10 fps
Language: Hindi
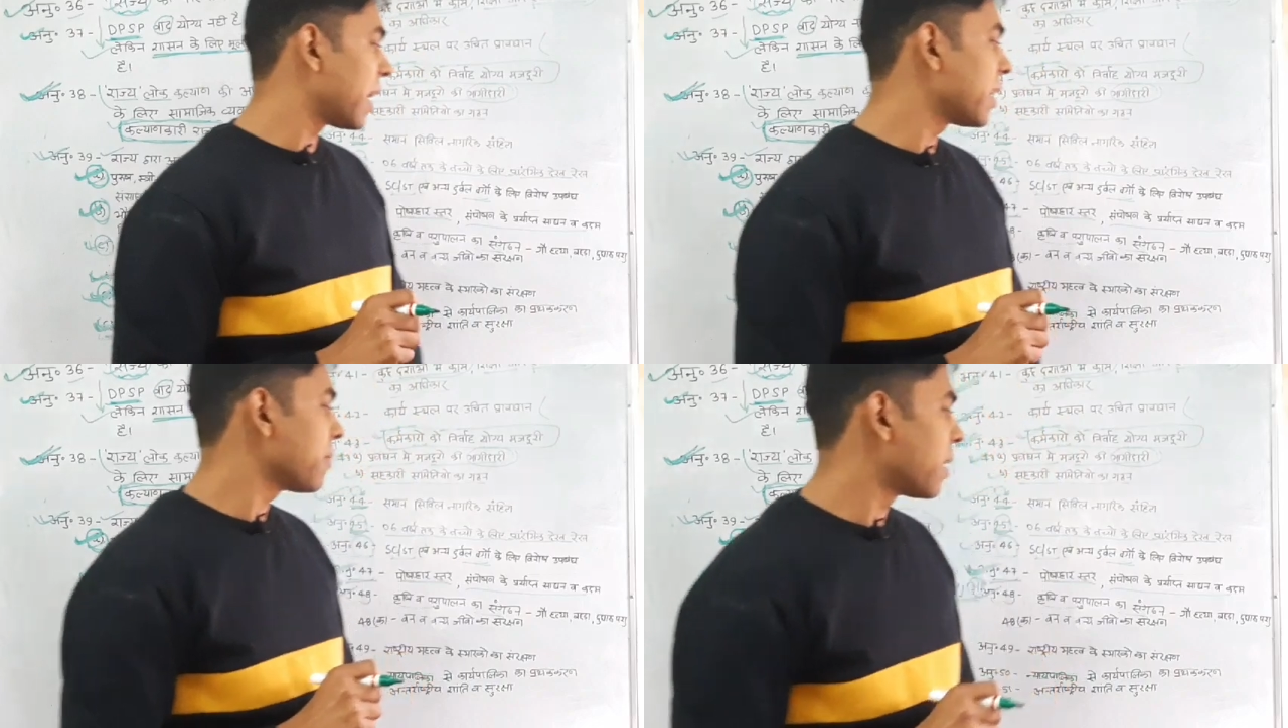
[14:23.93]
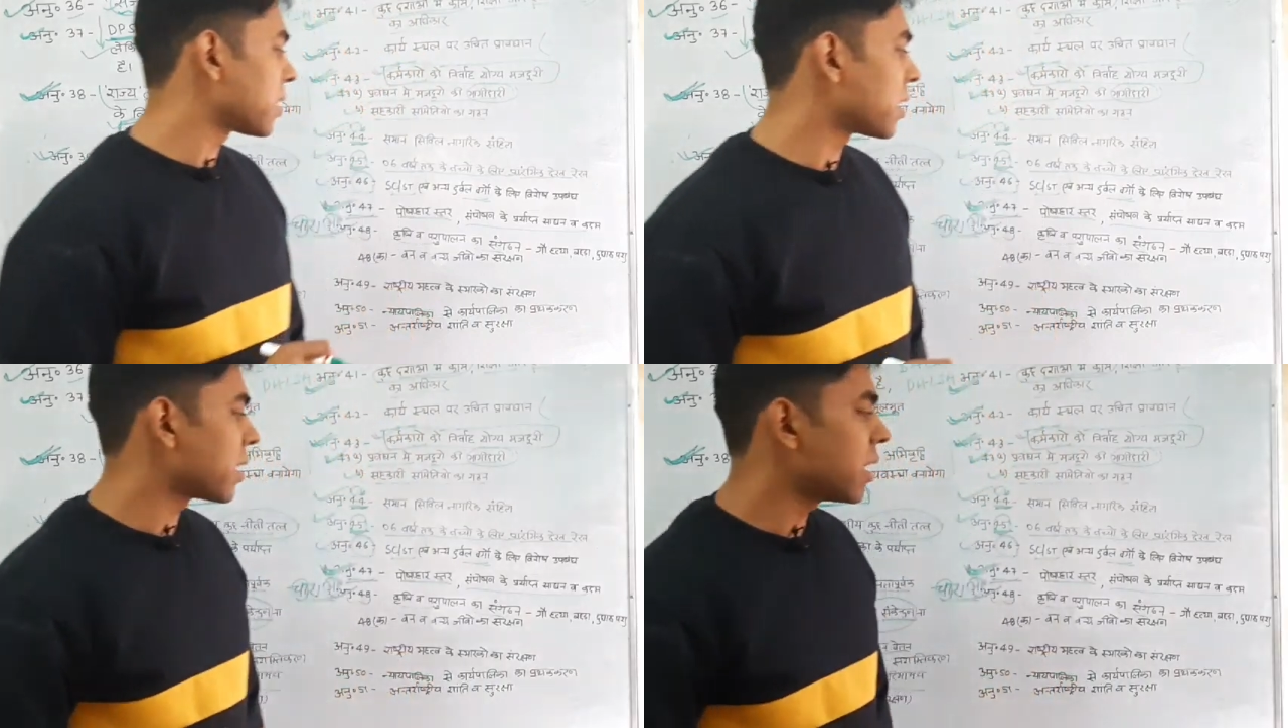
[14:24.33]
लगाने की
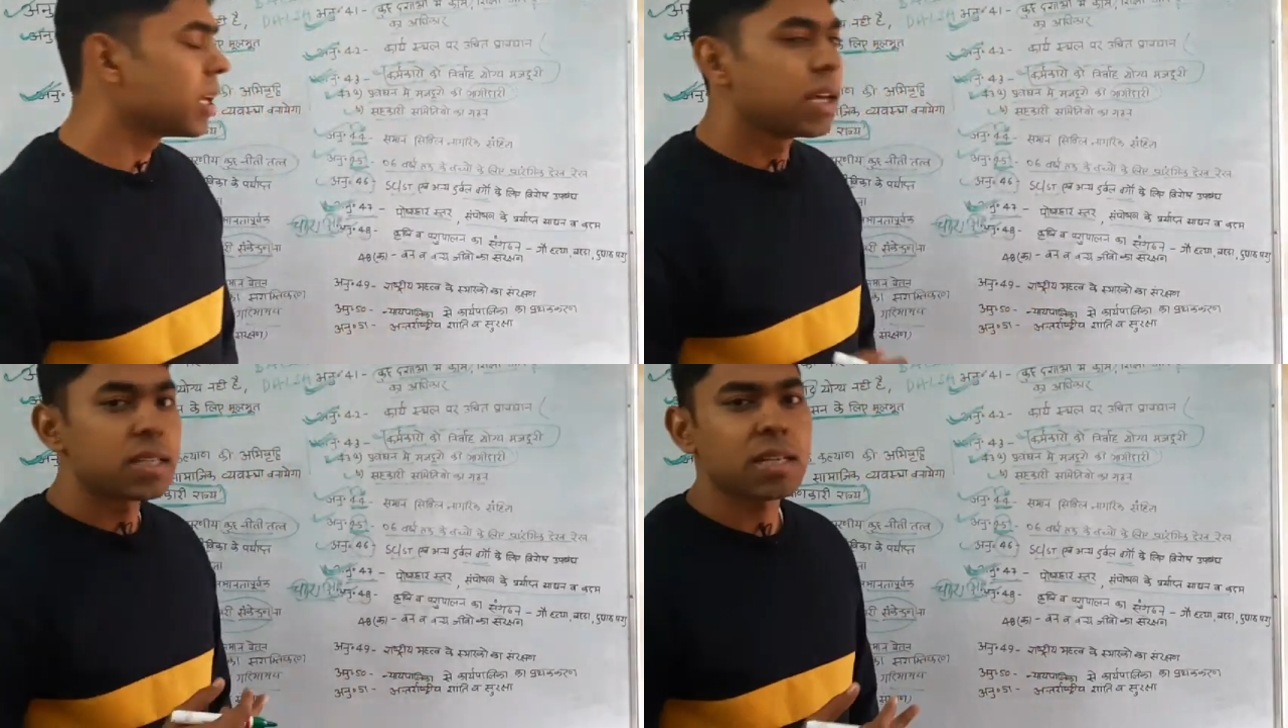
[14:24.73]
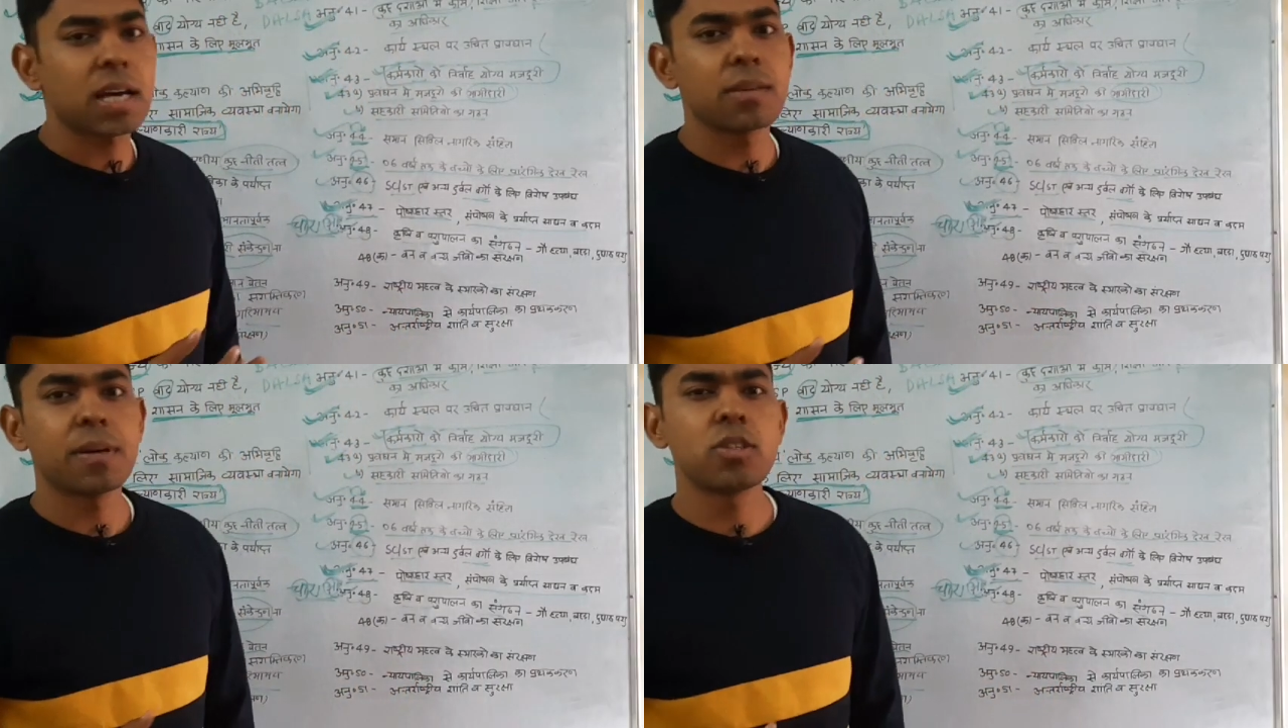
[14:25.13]
बात करता है
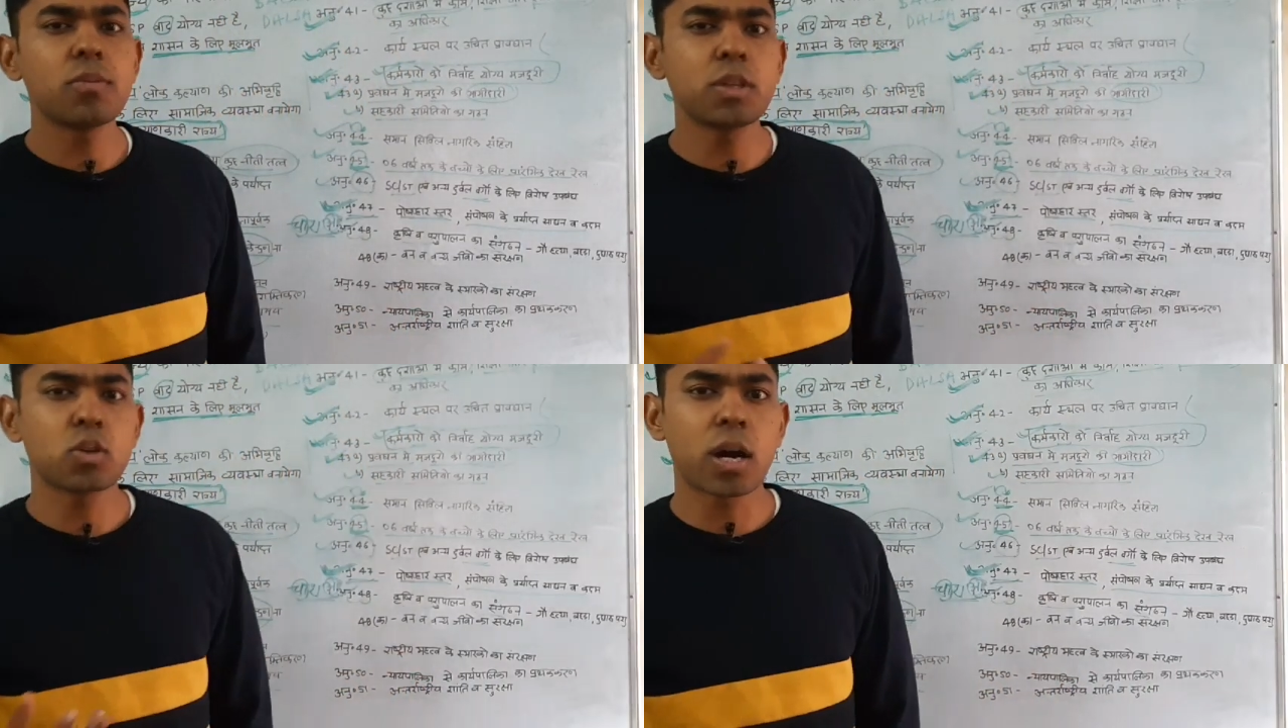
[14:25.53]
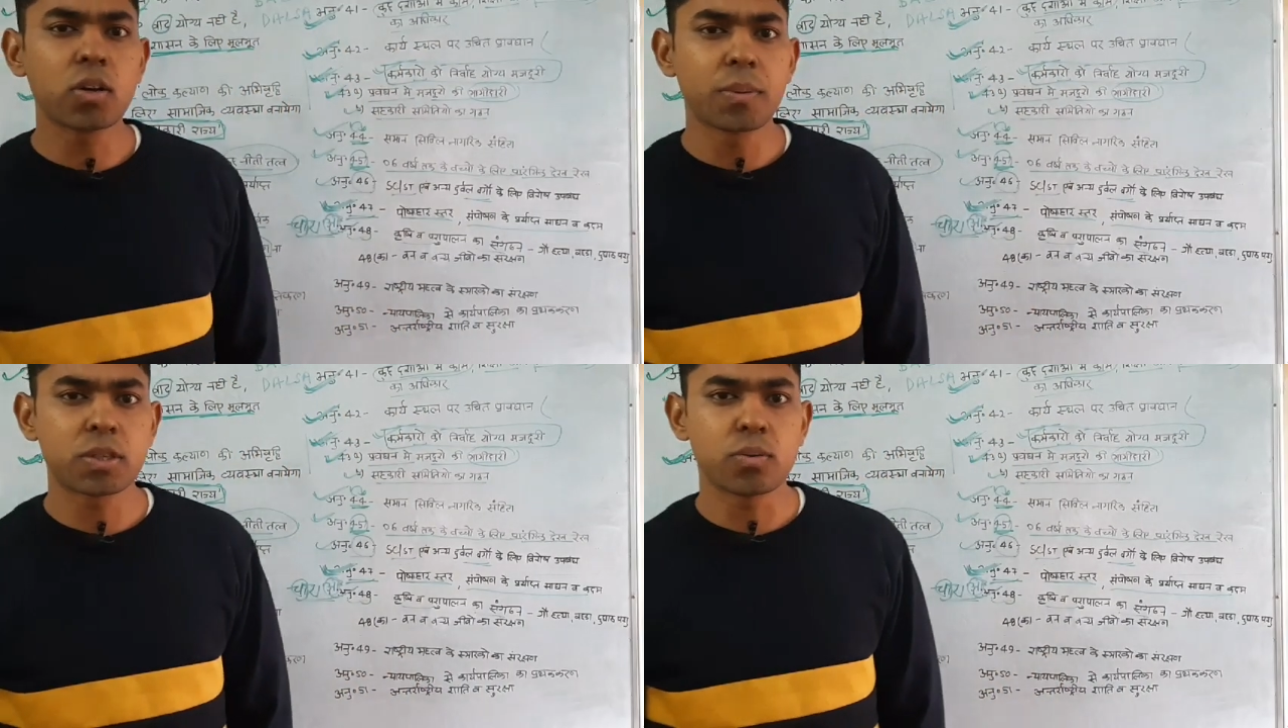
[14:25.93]
साथ में जो भी
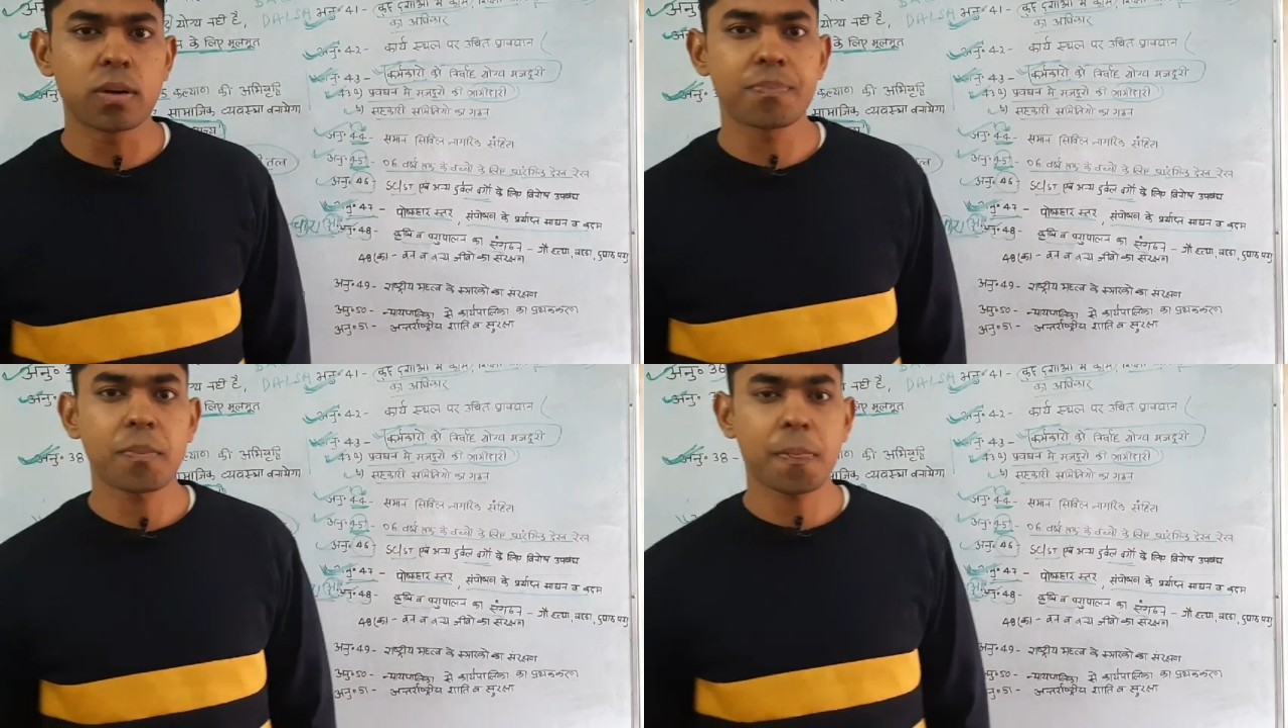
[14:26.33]
दुधारू पशु हैं